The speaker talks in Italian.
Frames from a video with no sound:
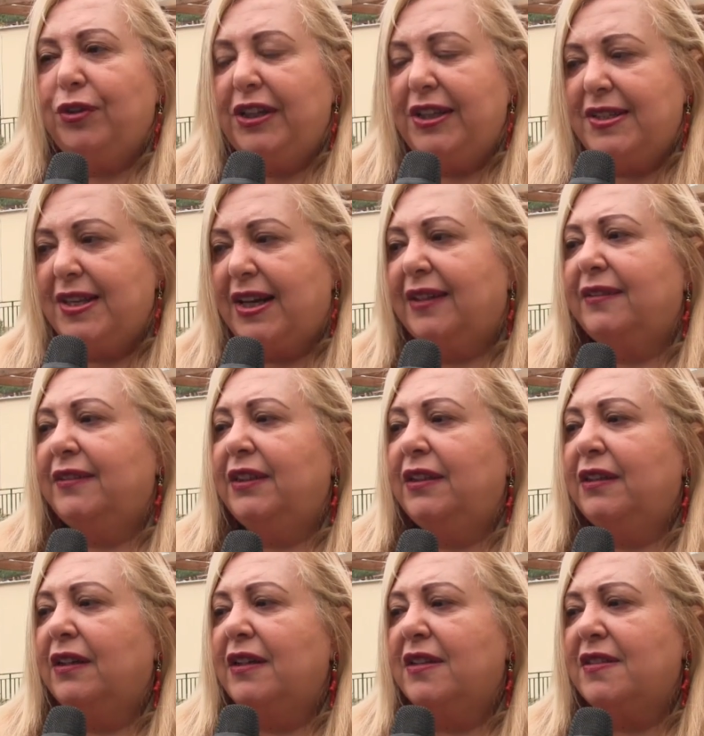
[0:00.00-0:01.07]
utilizzati
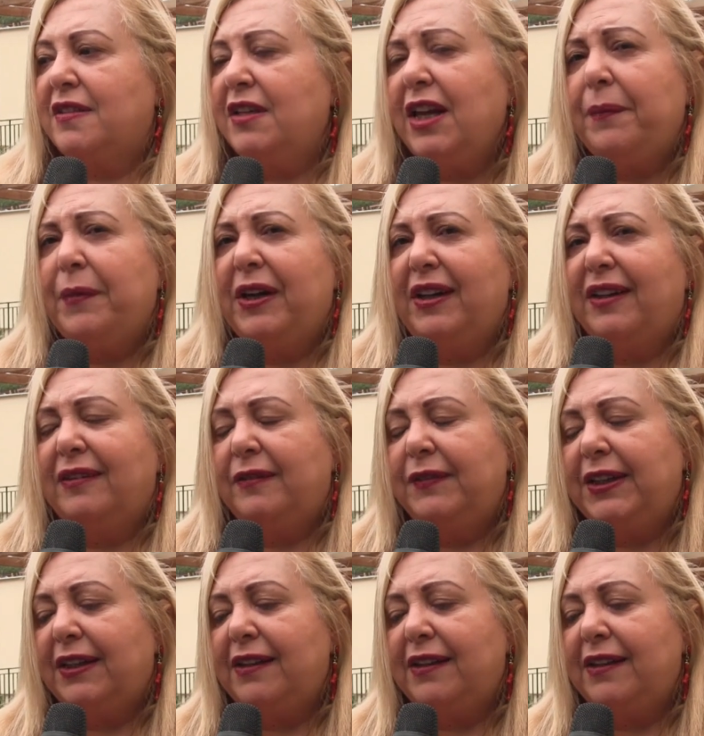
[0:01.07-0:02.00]
eh, sia per le attività